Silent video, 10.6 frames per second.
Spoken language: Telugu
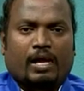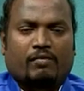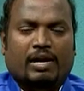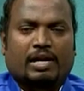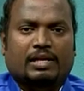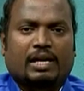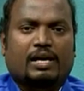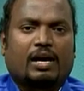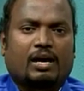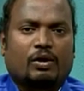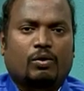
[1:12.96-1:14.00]
ఇవాళ
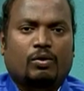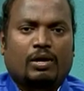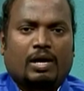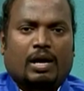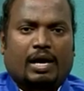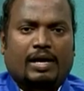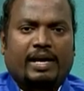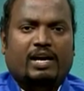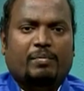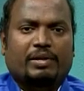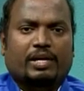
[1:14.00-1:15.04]
తెలంగాణలో
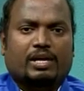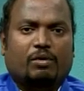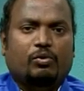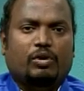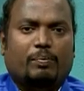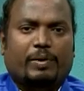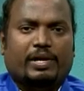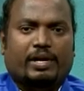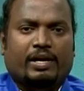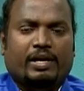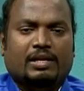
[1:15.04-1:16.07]
అనేక మంది కవులు
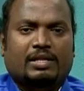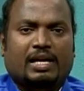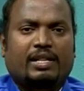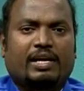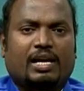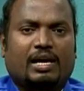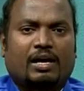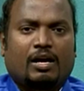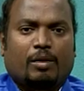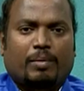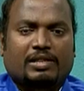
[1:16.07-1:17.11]
ఉన్నప్పటికీ తనదైన
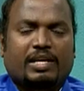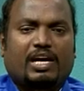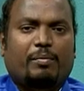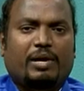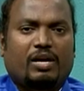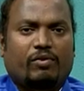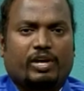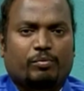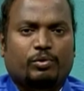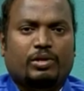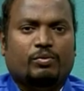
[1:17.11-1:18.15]
ప్రత్యేకమైనటువంటి
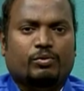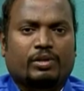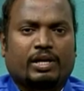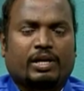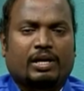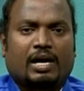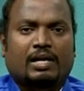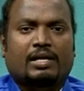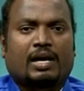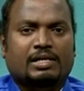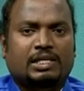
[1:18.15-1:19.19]
ముద్ర ఉంది అది
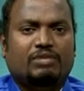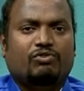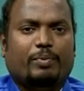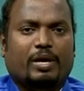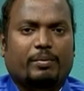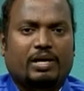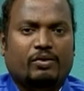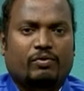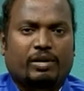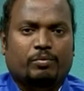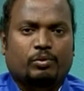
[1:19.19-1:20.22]

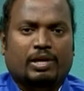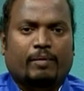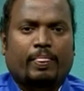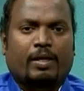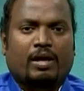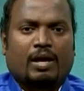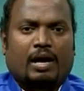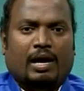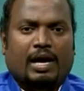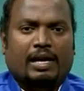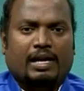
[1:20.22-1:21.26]
అస్తిత్వపరమైనటువంటి ముద్ర ఆయన